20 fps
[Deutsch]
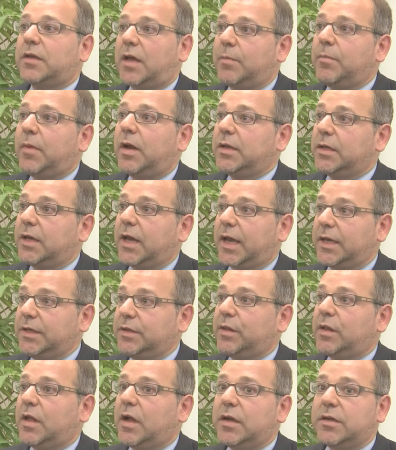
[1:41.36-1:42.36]
damalige
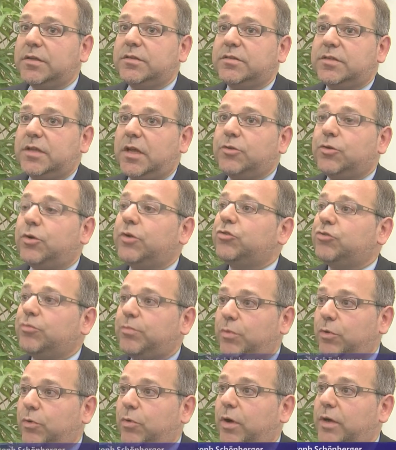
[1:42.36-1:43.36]
Rechtsakt der deutschen
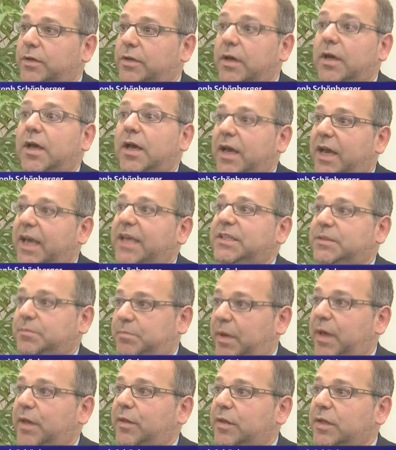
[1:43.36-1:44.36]
Behörde
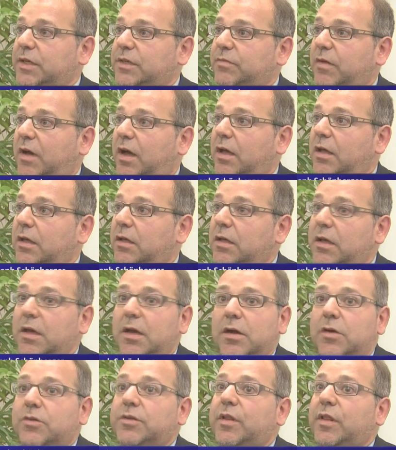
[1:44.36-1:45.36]
rechtmäßig war
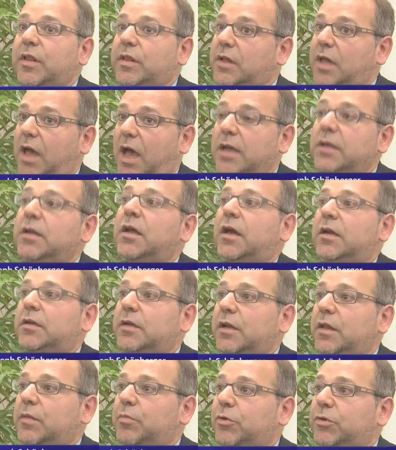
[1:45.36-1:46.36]
und dass es keine
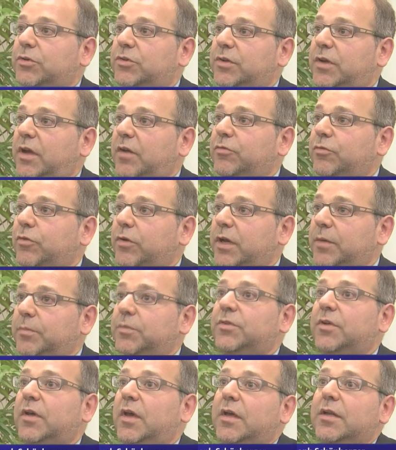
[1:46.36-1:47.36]
Anhaltspunkte dafür
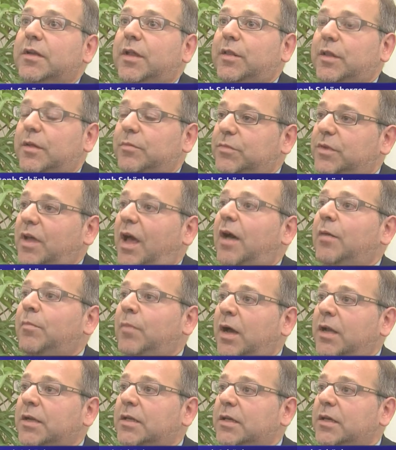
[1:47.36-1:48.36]
gibt, dass im
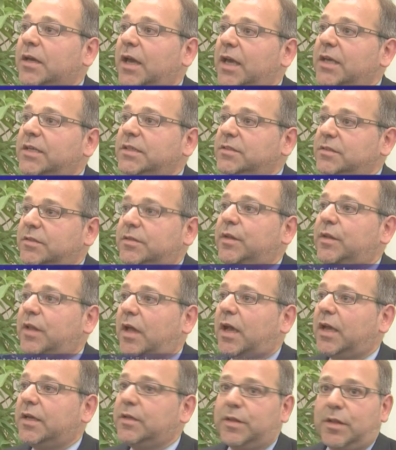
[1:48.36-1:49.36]
damaligen Recht dieser
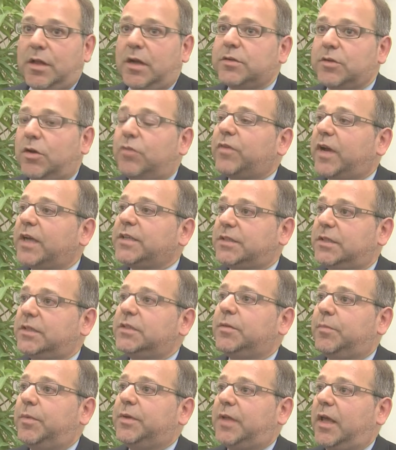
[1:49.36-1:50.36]
Rechtsakt auf
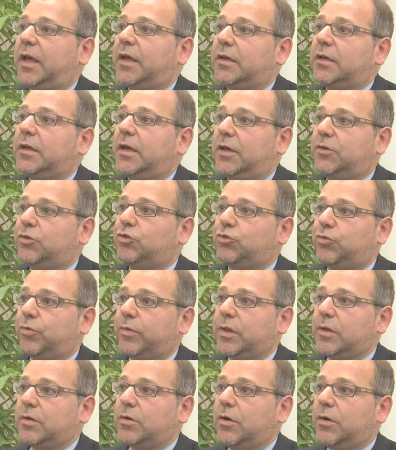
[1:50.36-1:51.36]
rechtliche Bedenken hätte
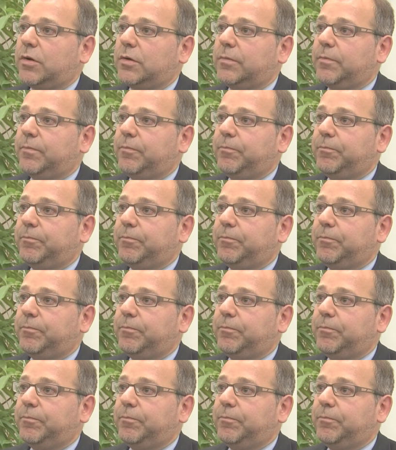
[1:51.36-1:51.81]
stoßen können.